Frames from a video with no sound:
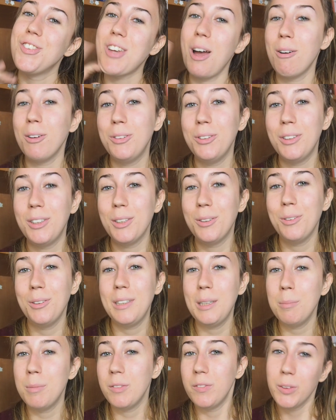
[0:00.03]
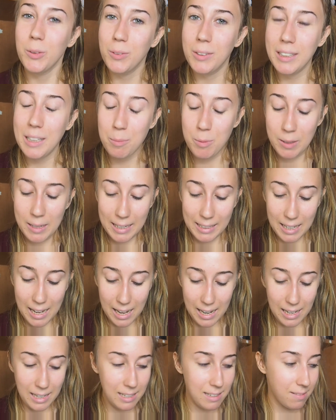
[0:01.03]
Ciao a tutti e a tutti e benvenuti nel mio
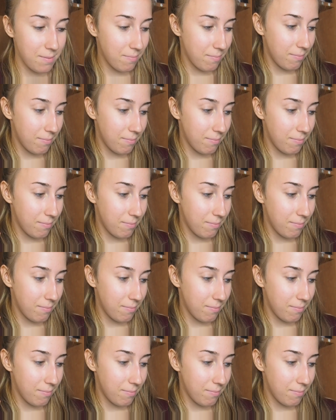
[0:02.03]
canale.